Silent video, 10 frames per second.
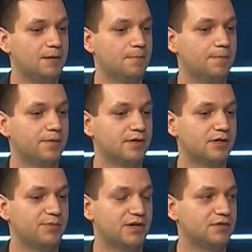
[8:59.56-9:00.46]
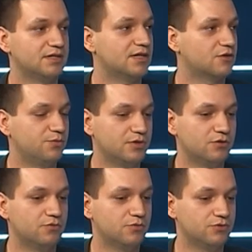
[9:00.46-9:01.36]
mm, naprawdę
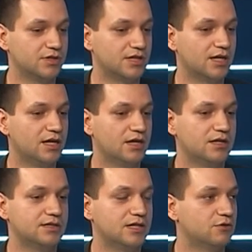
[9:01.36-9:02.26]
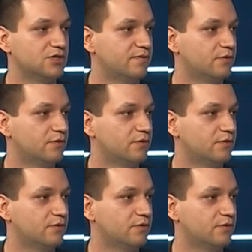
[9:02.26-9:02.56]
znakomitą muzykę, jest jednoosobową